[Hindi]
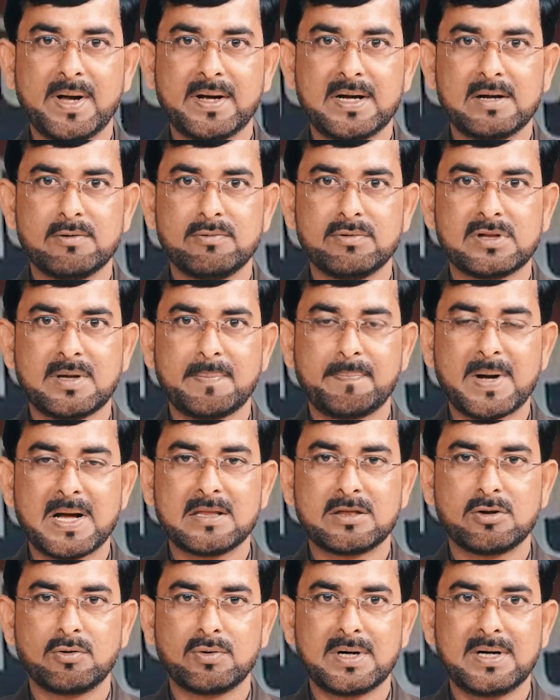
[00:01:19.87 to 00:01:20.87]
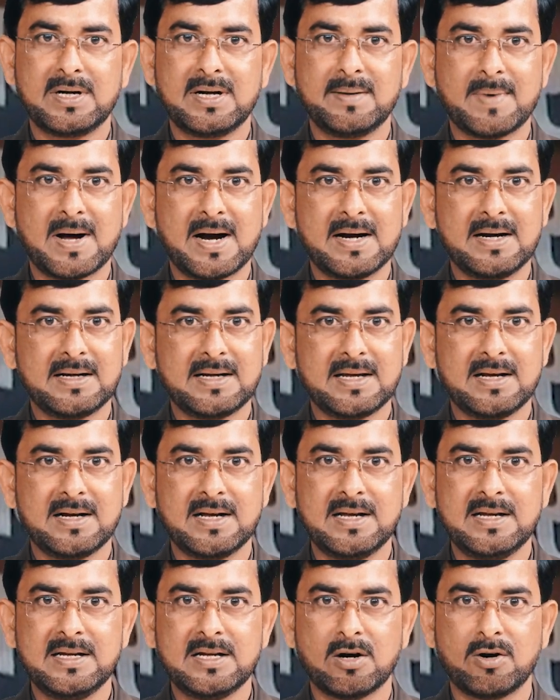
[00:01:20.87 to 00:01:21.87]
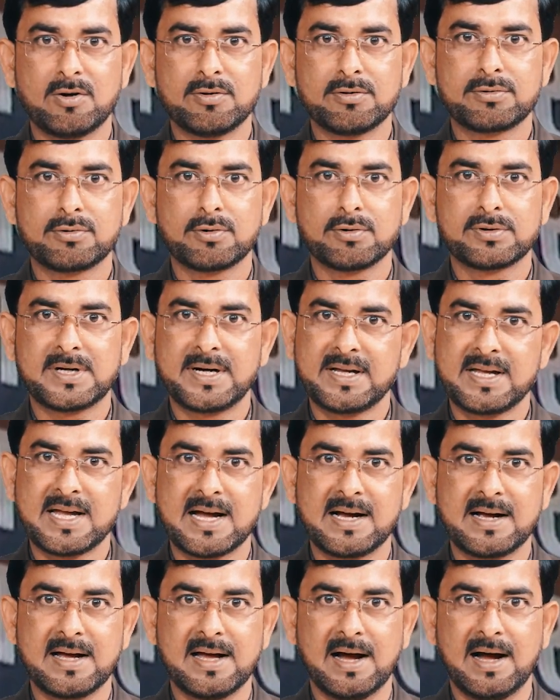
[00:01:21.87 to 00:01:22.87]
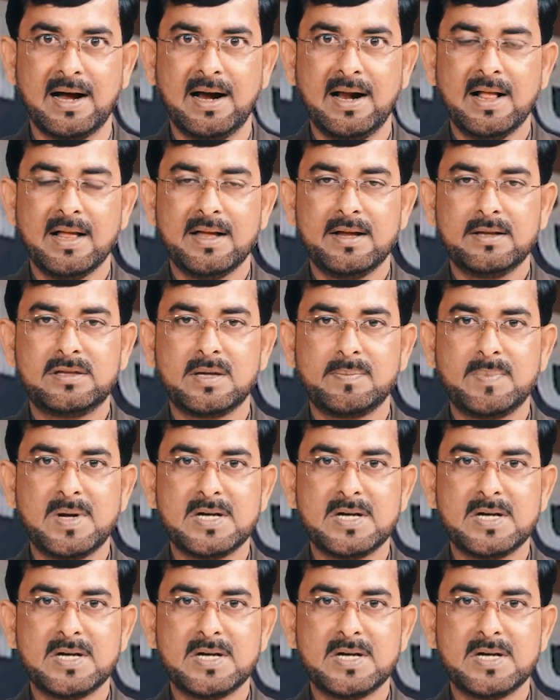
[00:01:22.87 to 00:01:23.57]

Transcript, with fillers: है कि उनसे पैसों की डिमांड की गई यौन शोषण किया गया इसी